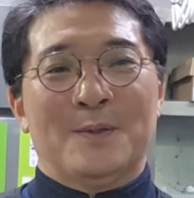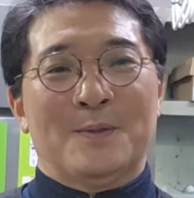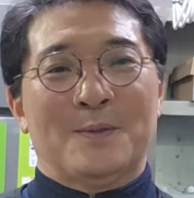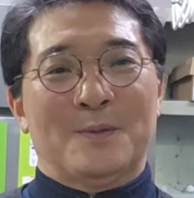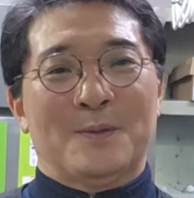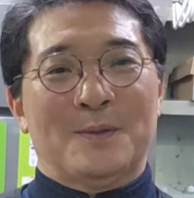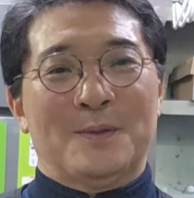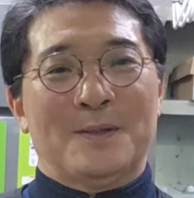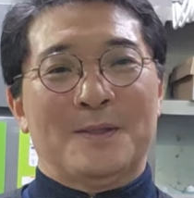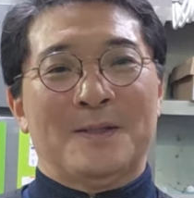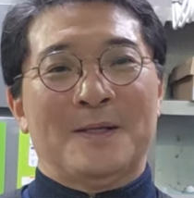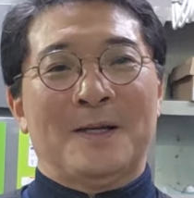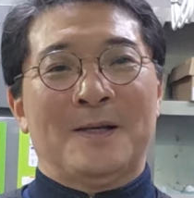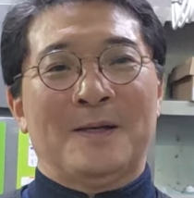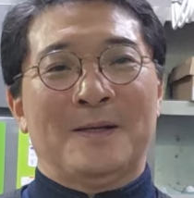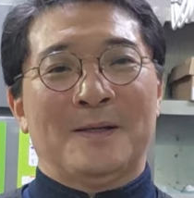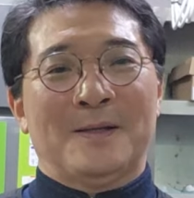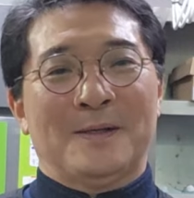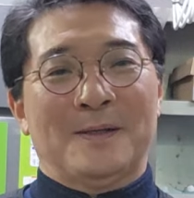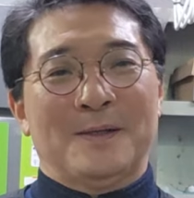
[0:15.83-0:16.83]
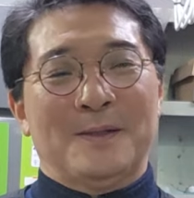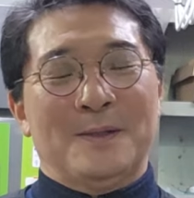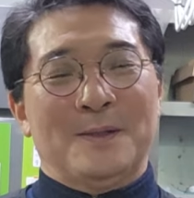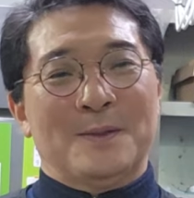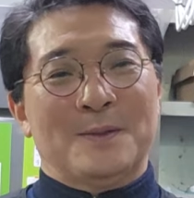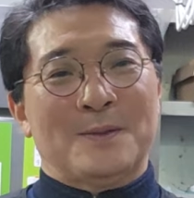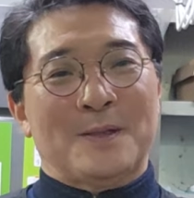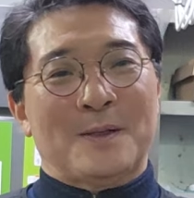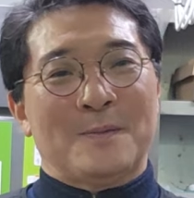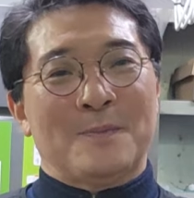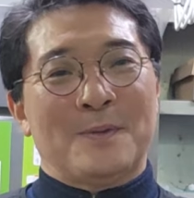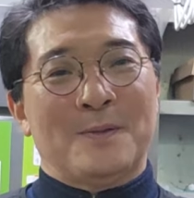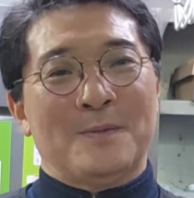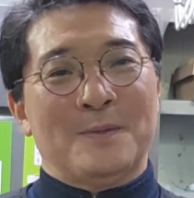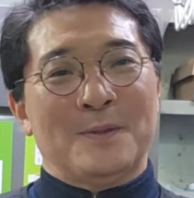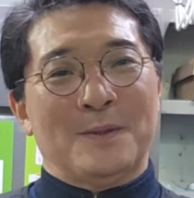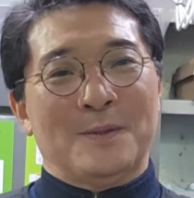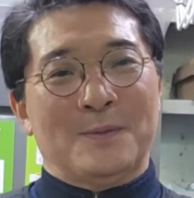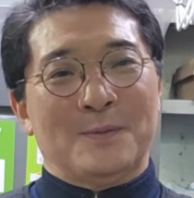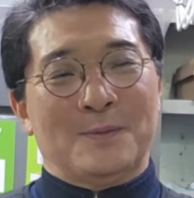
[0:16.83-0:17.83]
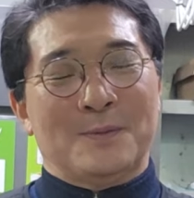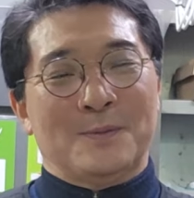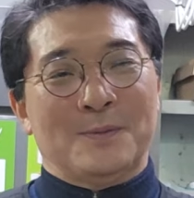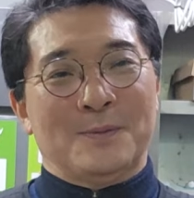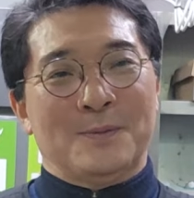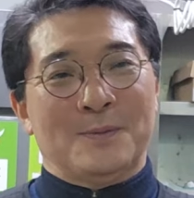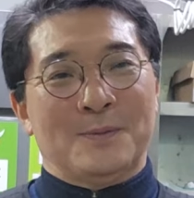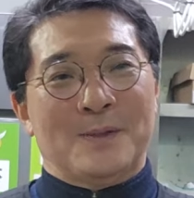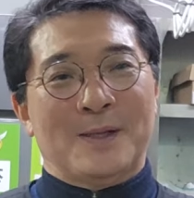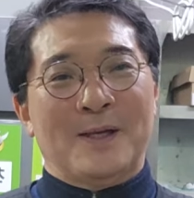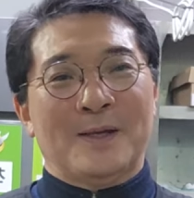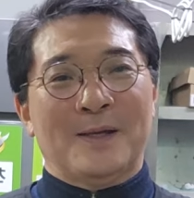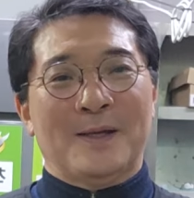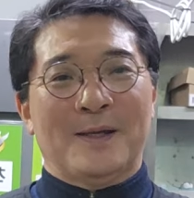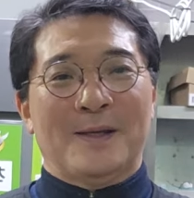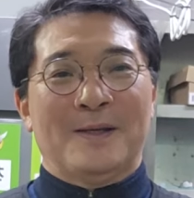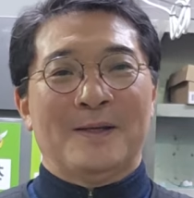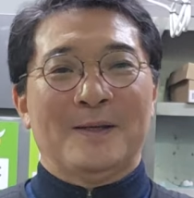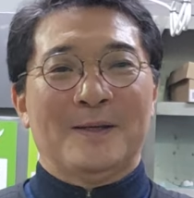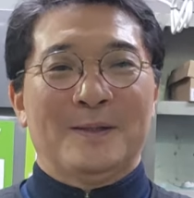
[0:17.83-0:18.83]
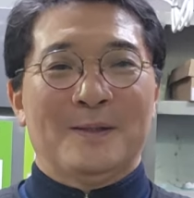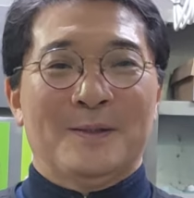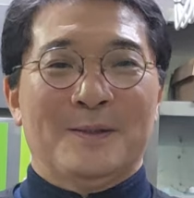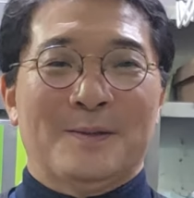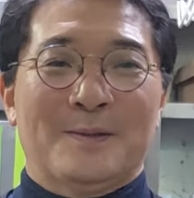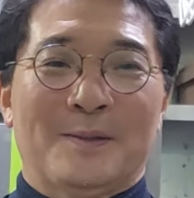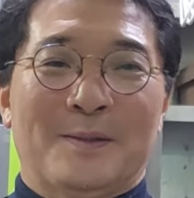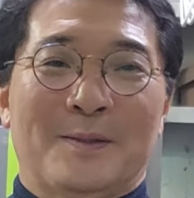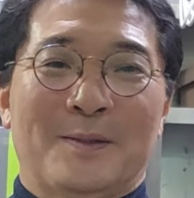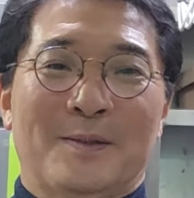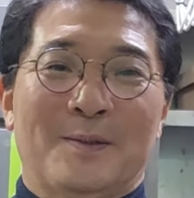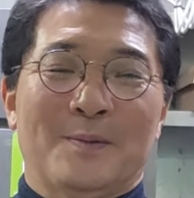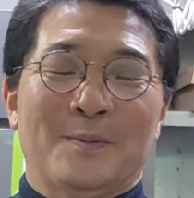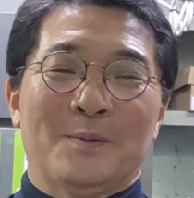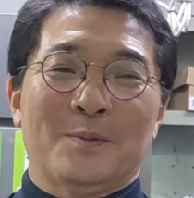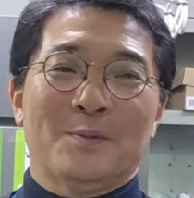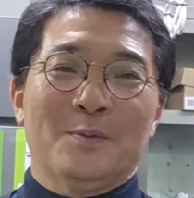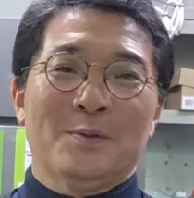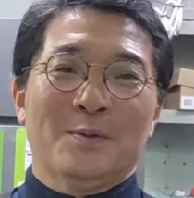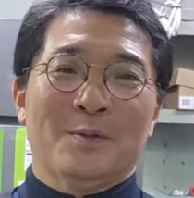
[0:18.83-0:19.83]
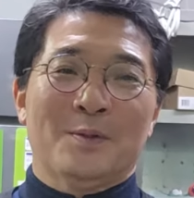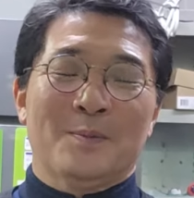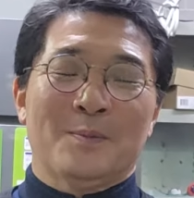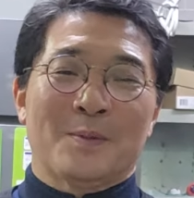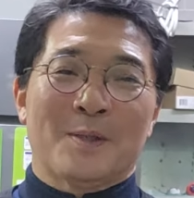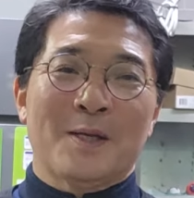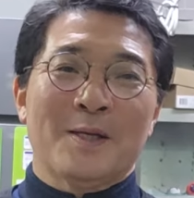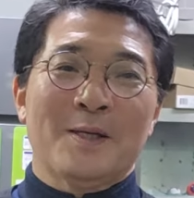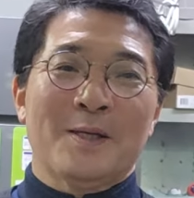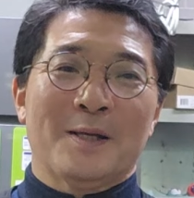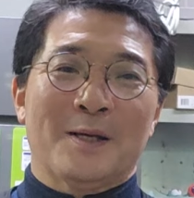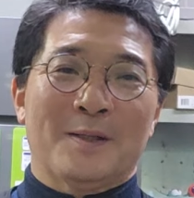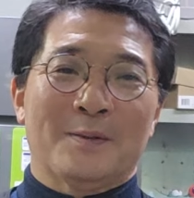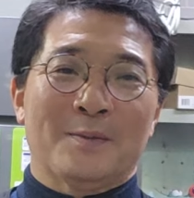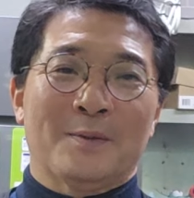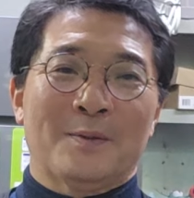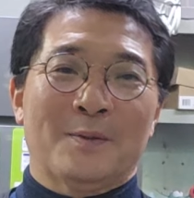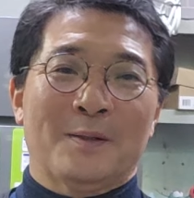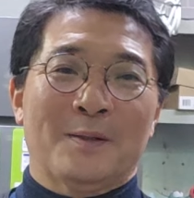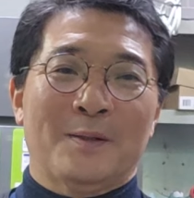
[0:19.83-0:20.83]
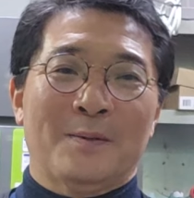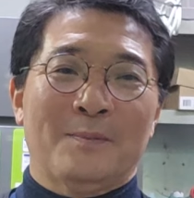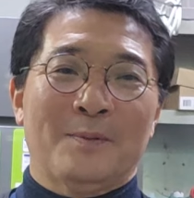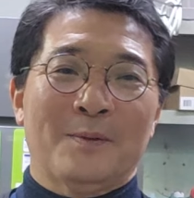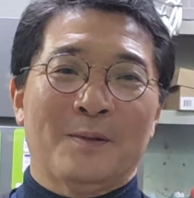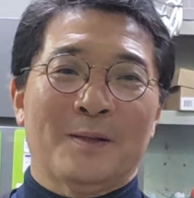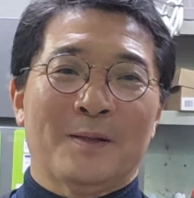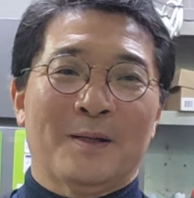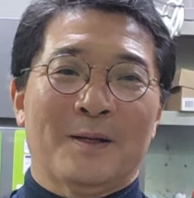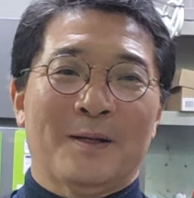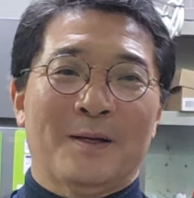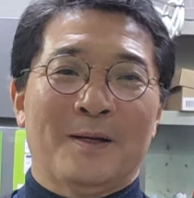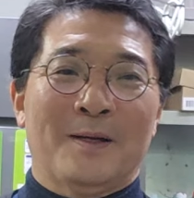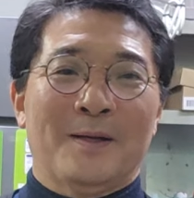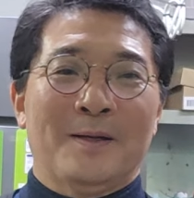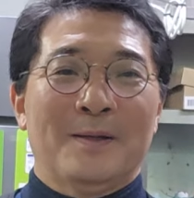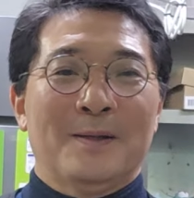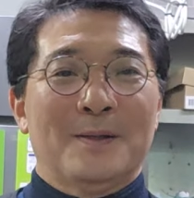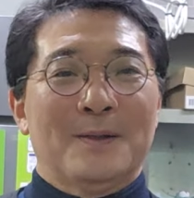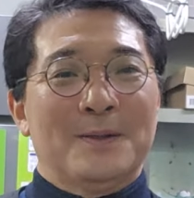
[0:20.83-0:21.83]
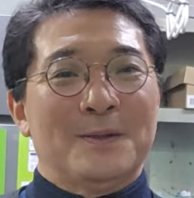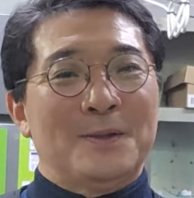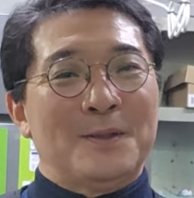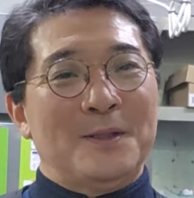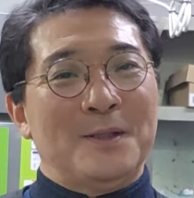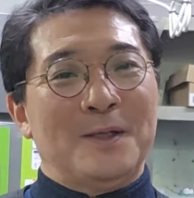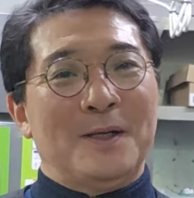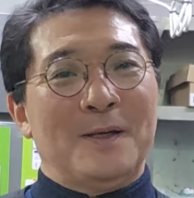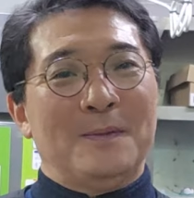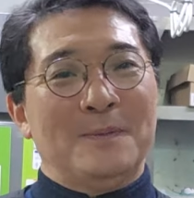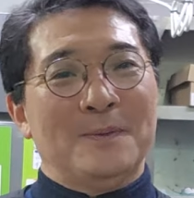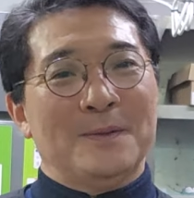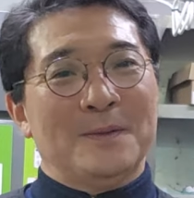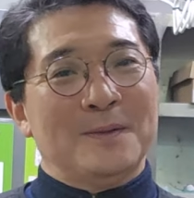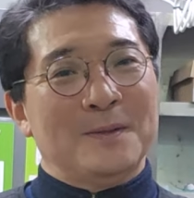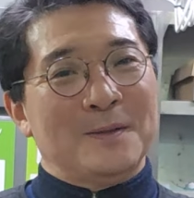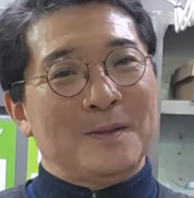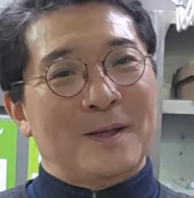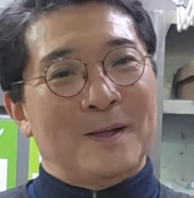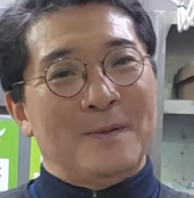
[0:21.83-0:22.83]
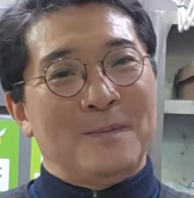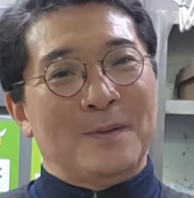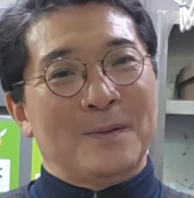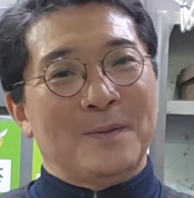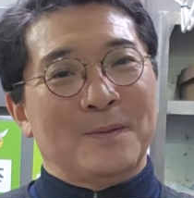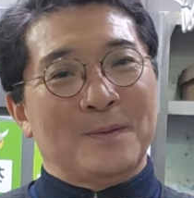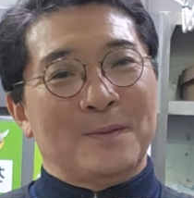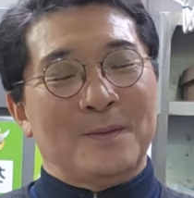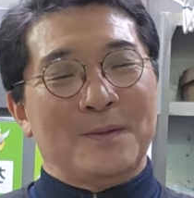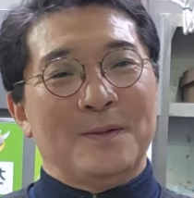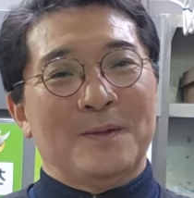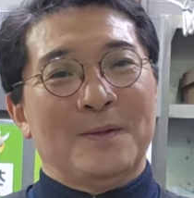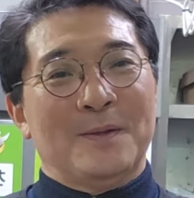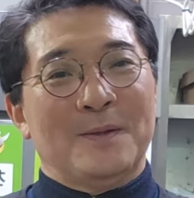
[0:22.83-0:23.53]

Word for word: 또 시장 장바구니 두둑하게 자, 요즘 경기가 안 좋다 보니까 지갑은 얇아도